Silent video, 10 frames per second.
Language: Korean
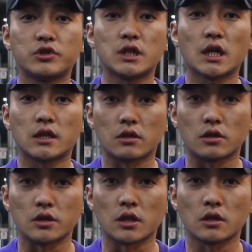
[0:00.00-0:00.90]
문제가 있는
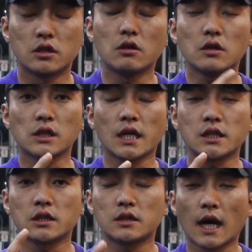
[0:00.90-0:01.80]
거죠. 그거를
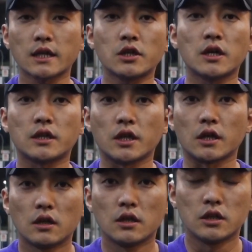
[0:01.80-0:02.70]
캐치를 하셔야
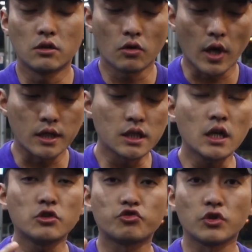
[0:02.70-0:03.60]
돼요. 이거
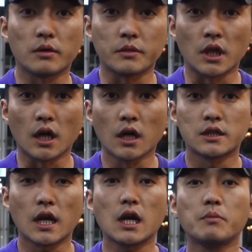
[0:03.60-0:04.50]
굉장히 중요합니다.
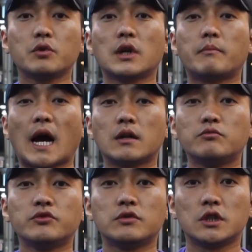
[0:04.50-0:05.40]
생각보다
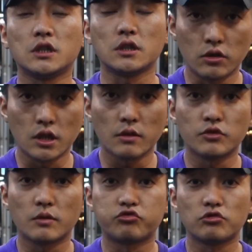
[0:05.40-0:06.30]
많은 분들이 이것
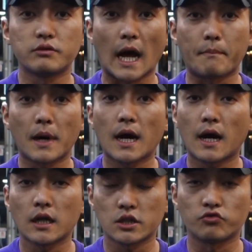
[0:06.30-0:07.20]
때문에 무릎을
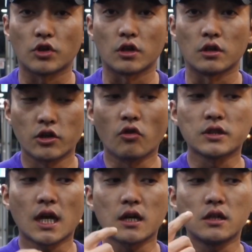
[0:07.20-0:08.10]
아파하시고요.
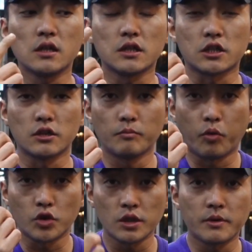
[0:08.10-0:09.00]
영상을 지금
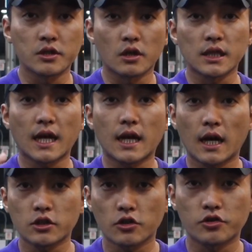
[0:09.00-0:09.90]
보시면서 따라
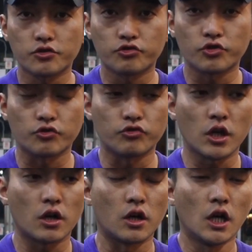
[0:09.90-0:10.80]
하셨을 수도
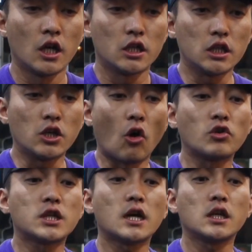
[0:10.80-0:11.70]
있고요. 이
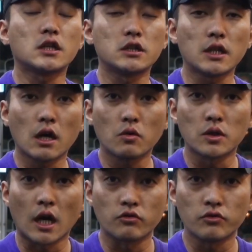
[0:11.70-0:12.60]
영상이
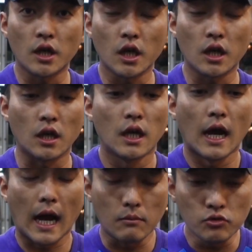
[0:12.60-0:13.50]
끝나고 난 후에
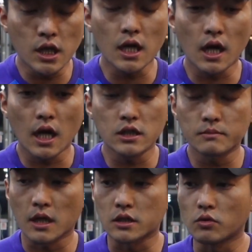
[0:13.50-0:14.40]
아무
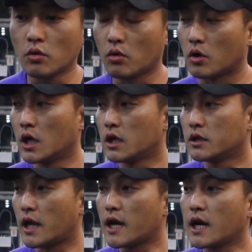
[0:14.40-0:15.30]
생각하지 마시고
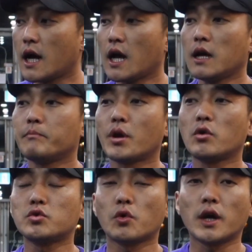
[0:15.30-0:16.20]
내가
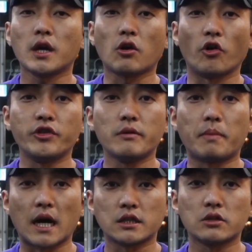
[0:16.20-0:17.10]
평소에
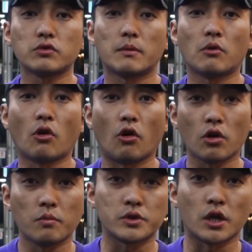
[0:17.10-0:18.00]
걷는 방식으로 한번
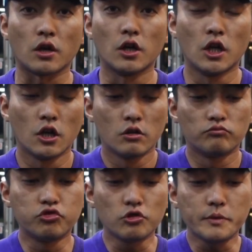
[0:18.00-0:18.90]
걸어보세요.
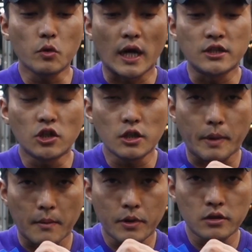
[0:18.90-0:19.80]
무릎이 완전히
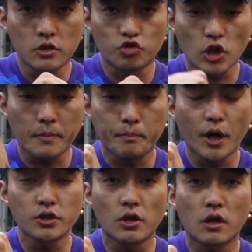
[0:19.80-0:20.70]
100% 쫙
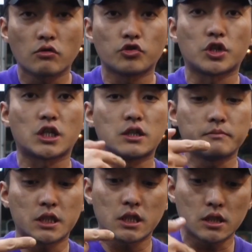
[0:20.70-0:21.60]
펴져갖고
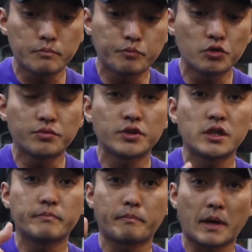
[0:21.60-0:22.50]
뒤꿈치
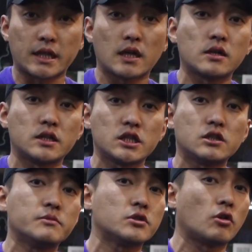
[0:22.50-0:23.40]
끝부분을 바닥을
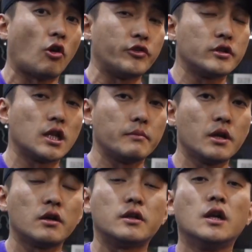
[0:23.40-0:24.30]
찍으면서
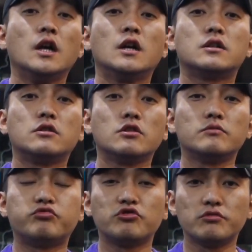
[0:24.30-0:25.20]
걷는다면
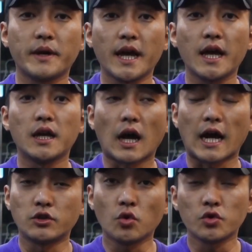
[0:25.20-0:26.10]
그거는 무릎에
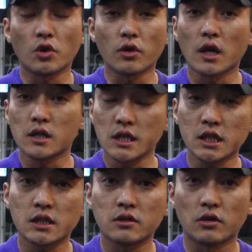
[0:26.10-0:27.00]
안 좋은 영향을
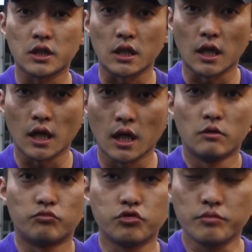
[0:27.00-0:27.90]
끼치는
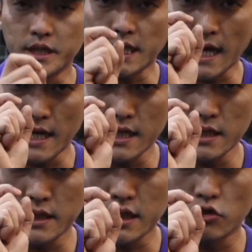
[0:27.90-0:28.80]
거니까, 무릎이
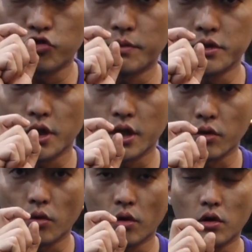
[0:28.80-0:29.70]
살짝 굽어져
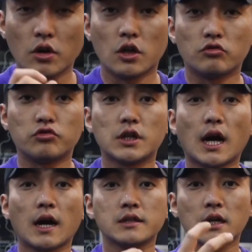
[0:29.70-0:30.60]
있고 우리가
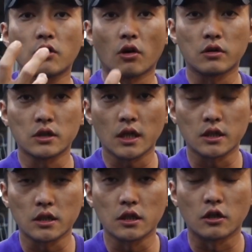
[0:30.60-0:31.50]
항상 걸을
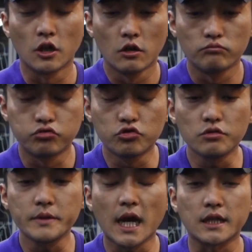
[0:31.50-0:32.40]
때는
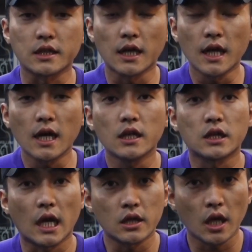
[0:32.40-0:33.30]
무릎이 아니라
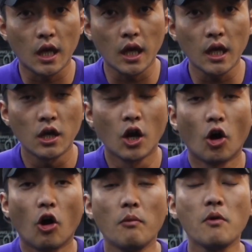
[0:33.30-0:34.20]
대퇴,
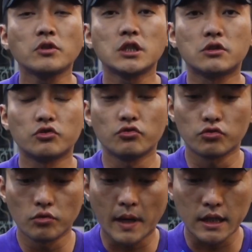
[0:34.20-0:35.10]
허벅지
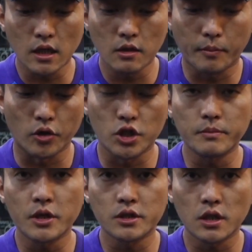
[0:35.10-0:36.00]
근육으로 바닥을
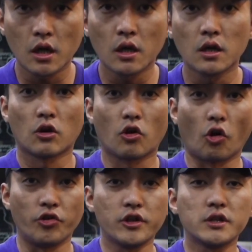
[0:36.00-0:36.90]
버티면서
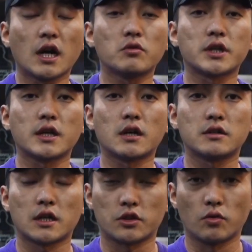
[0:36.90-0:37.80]
걷는다고
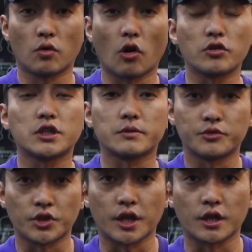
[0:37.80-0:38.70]
생각을 하시고 걸으시면